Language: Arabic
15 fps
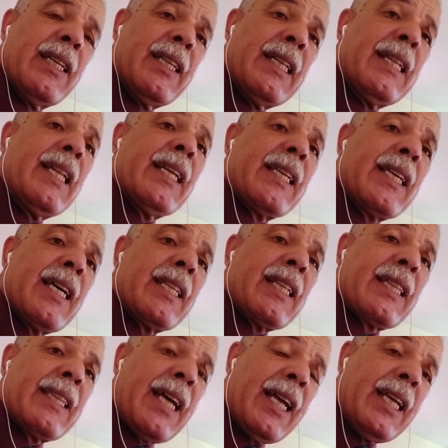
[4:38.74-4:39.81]
اللي كانت
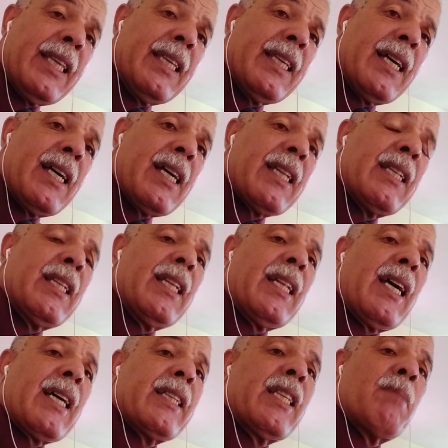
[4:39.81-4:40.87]
ضحيه
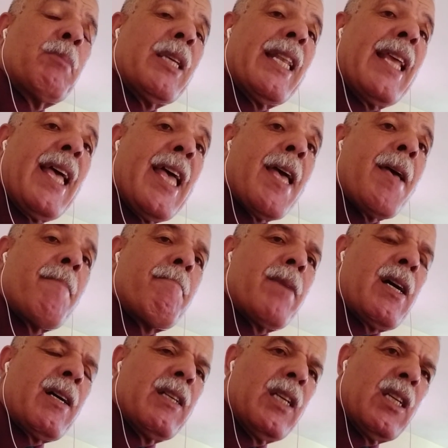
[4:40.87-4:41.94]
للاقدميه
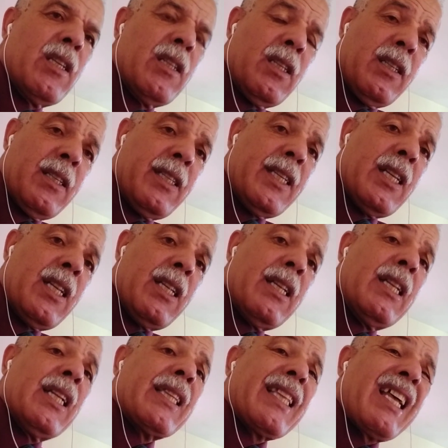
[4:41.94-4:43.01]
العامه ديال
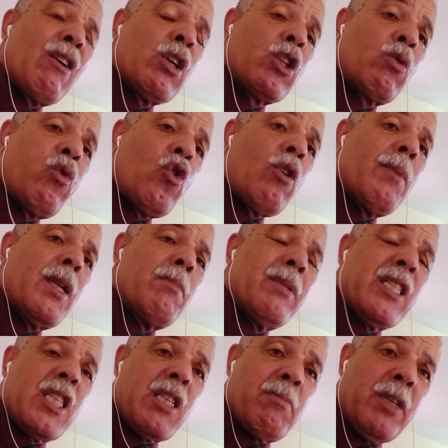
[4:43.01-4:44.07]
اللي تقاضوا قبل
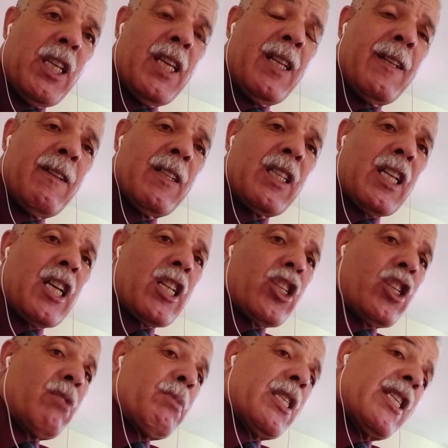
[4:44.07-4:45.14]
من 70
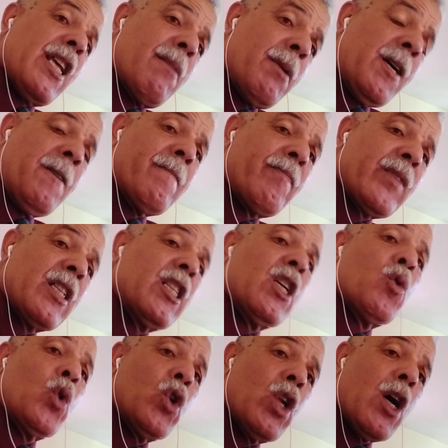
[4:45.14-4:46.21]
متخرجين بالسابع اللي
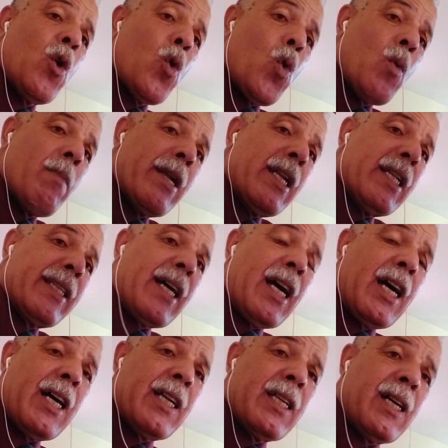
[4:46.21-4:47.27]
ولاو هما اللي
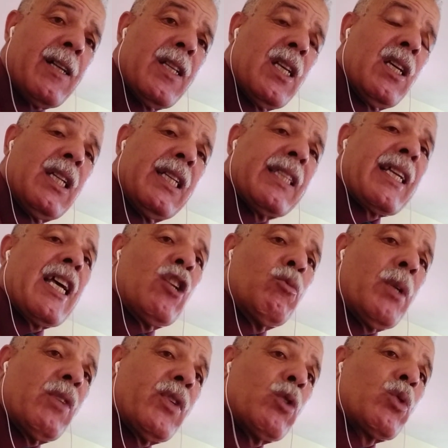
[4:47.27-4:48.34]
ضحايا اللي تقاعدوا
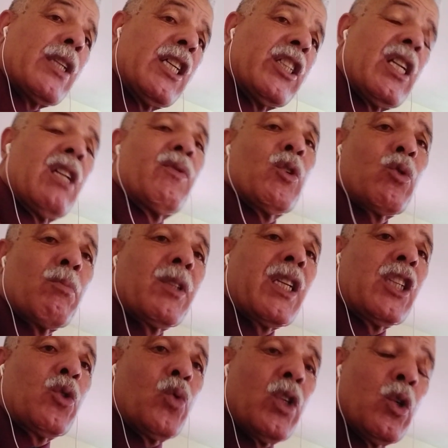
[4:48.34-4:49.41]
من 2012 ل
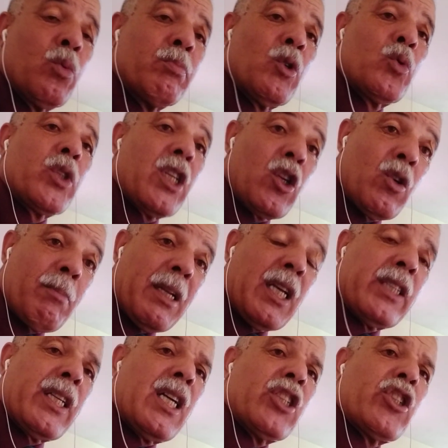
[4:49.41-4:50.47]
2018 ولاو مدوزينهم من
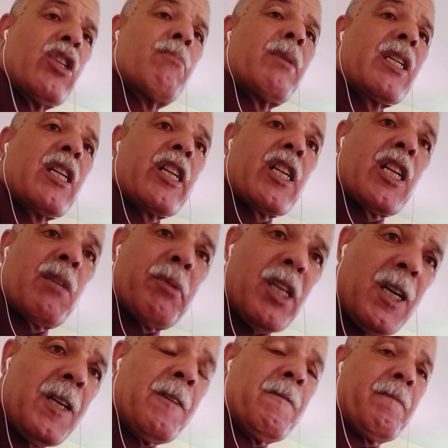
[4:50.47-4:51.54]
11 للمره
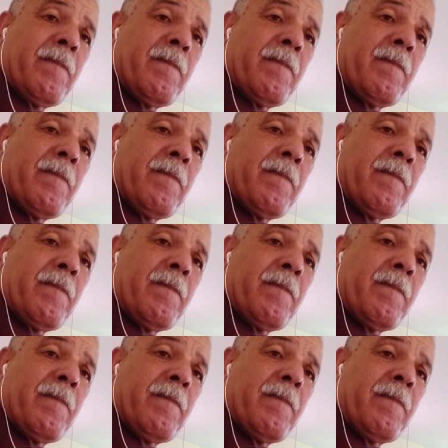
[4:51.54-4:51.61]
الرابعه